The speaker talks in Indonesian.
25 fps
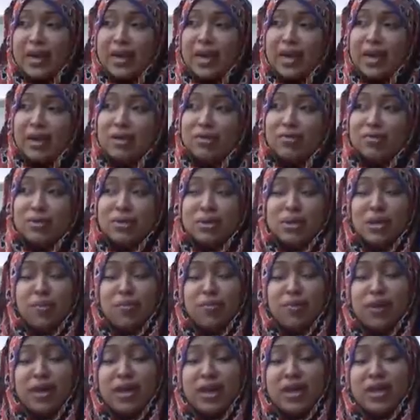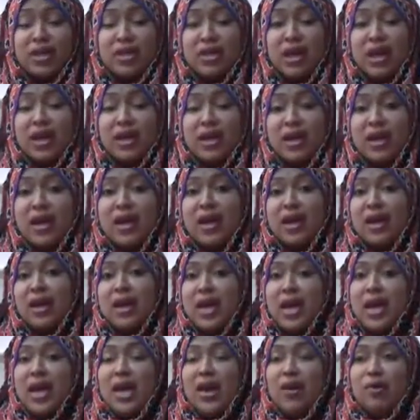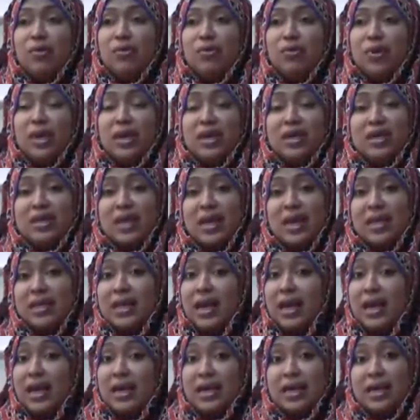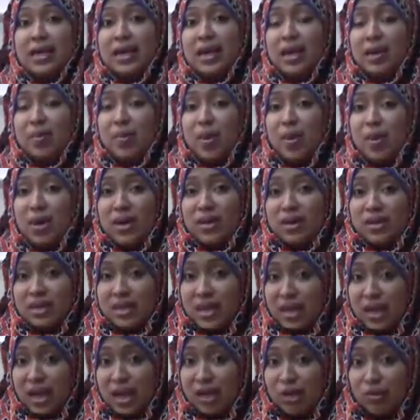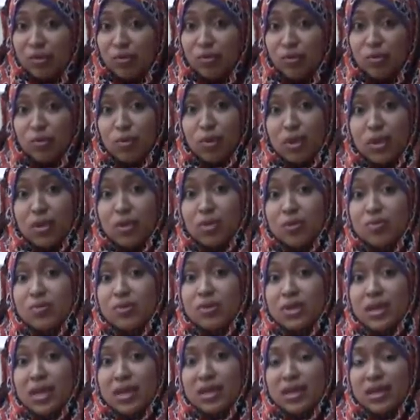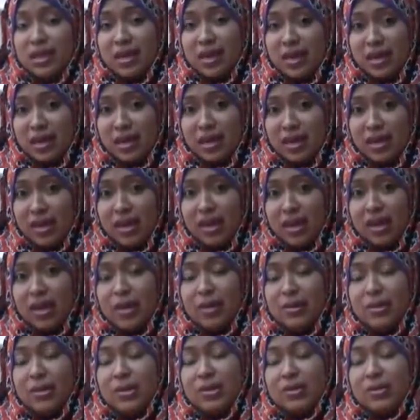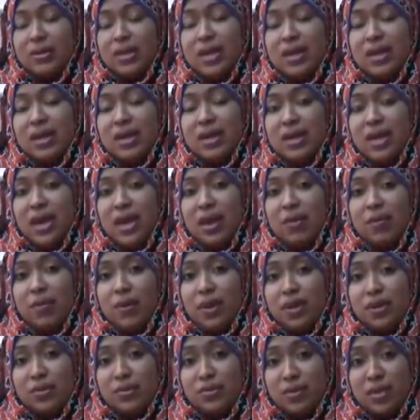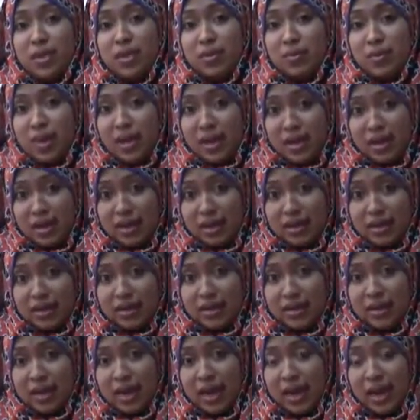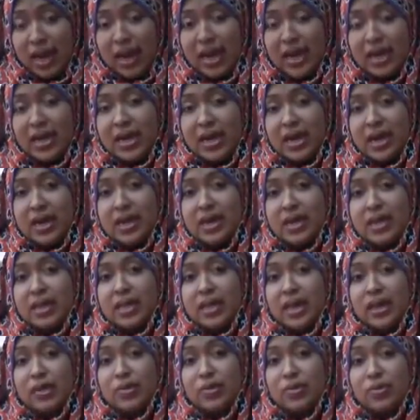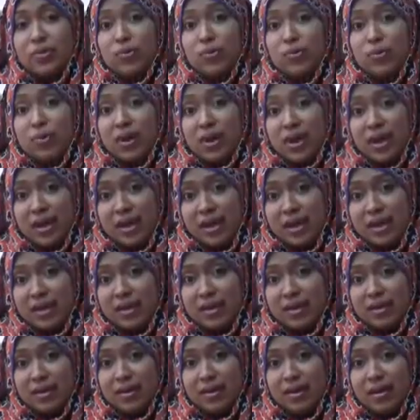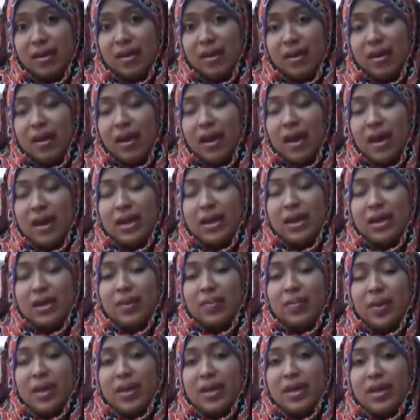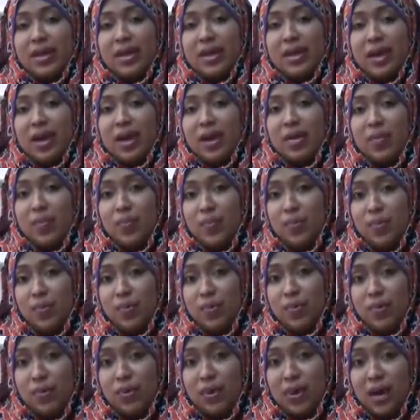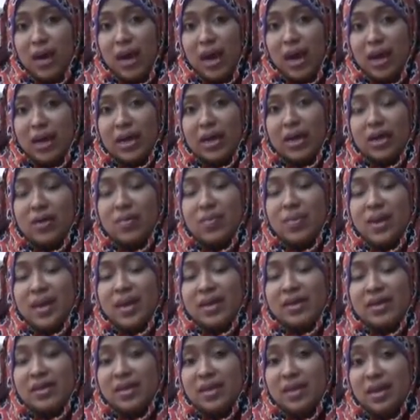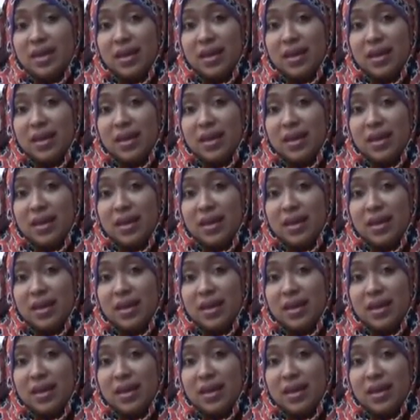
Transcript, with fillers: Untuk setiap wilayah kita ada untuk Ganti Selatan ada Dharma Wangsa itu untuk kota pusatnya terus ada di FX Sudirman ada di Tanjung Duren ada di Pantai Indah Kapuk ada di BSD